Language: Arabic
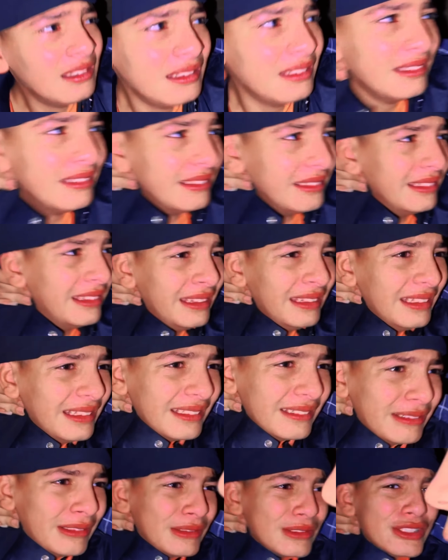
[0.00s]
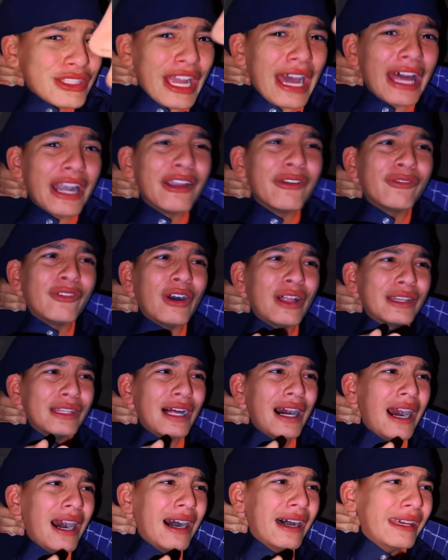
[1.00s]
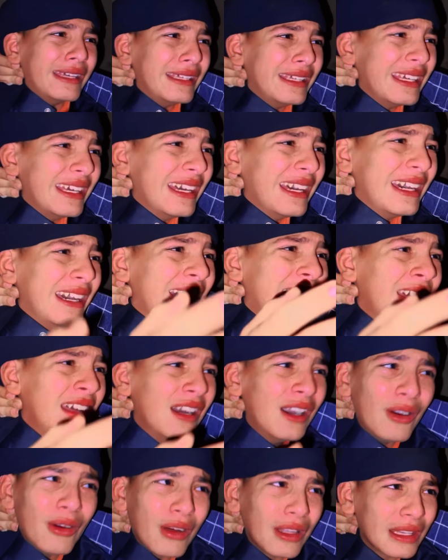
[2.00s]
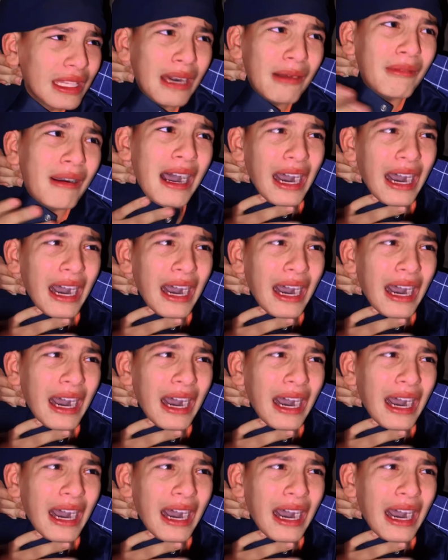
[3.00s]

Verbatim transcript: معايا فين ابوك بقى مش عارف والله قول فين ابوك والله ما